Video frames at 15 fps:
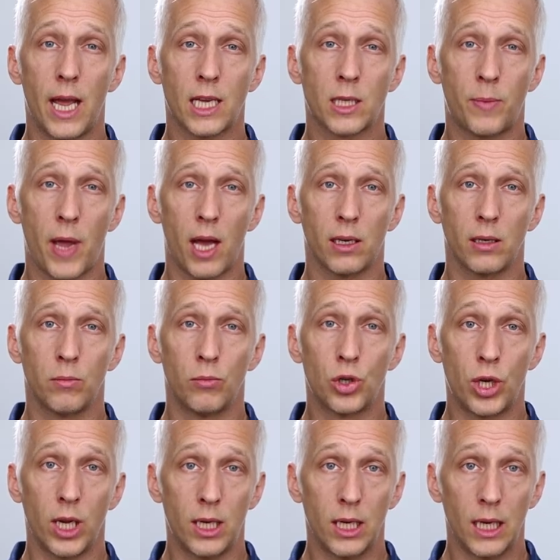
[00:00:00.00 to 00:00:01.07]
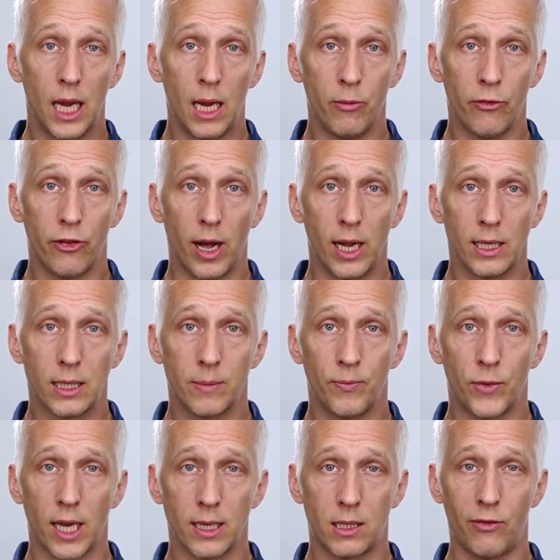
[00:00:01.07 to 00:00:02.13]
Experten bestätigen ebenfalls,
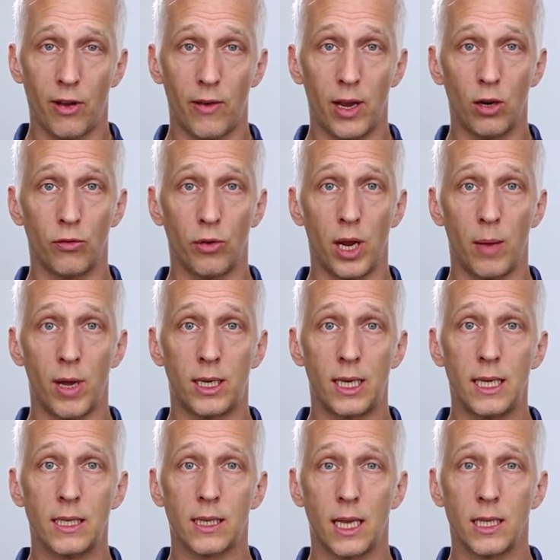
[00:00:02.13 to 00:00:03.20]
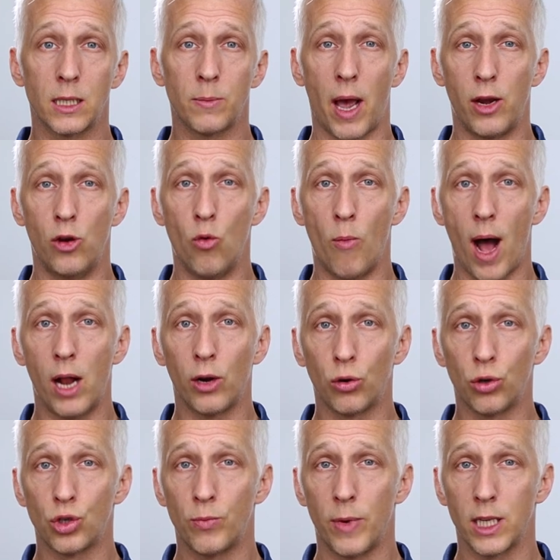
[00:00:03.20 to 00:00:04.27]
dass die Verwendung von MRT-Scans bei normalen
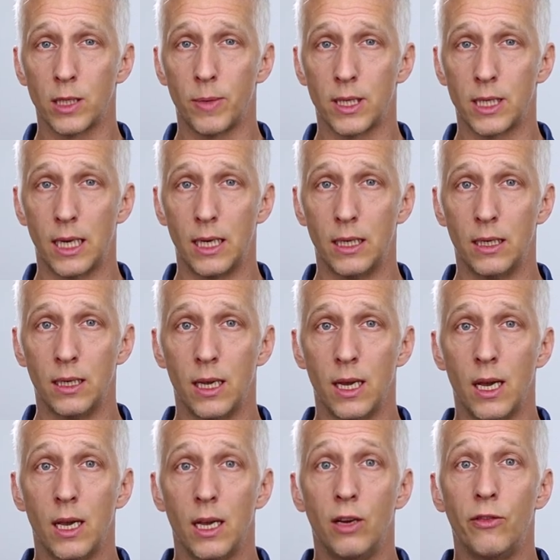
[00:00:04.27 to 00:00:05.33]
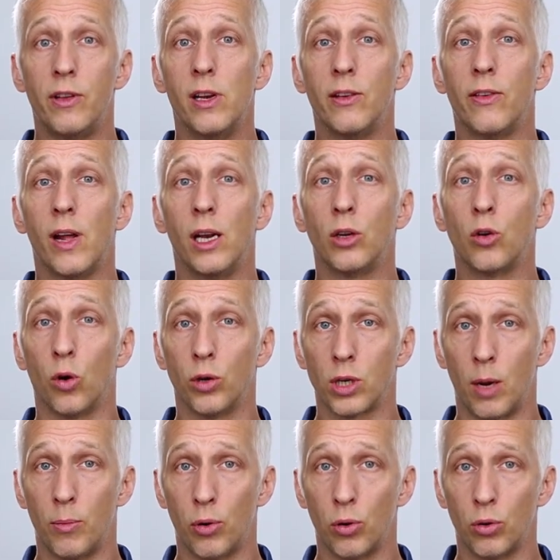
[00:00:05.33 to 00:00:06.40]
Rückenschmerzpatienten in vielen Fällen
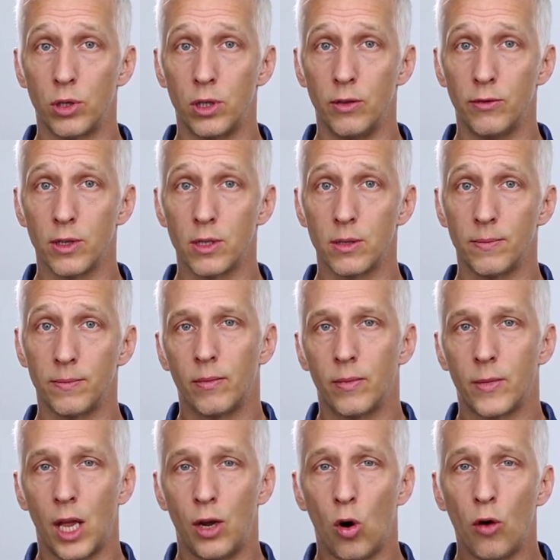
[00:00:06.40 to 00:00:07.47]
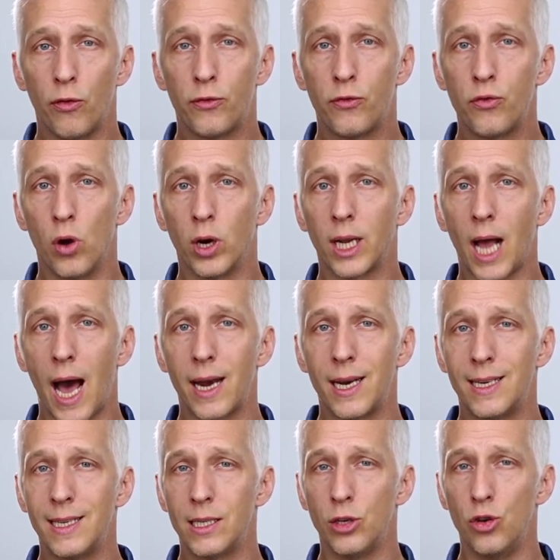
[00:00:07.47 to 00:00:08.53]
kontraproduktiv ist. Denn oft führen gerade
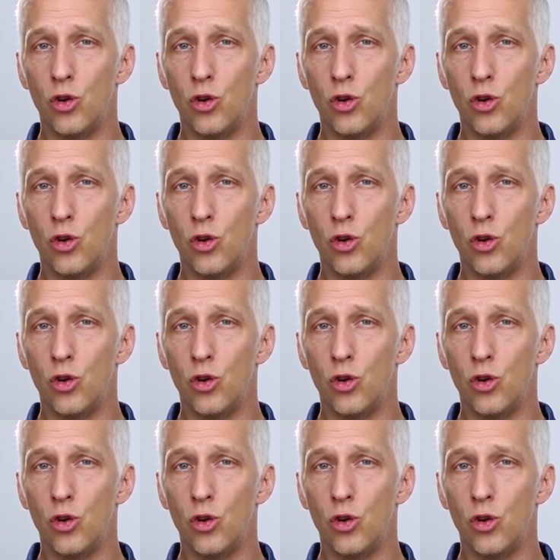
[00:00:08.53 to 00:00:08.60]
diese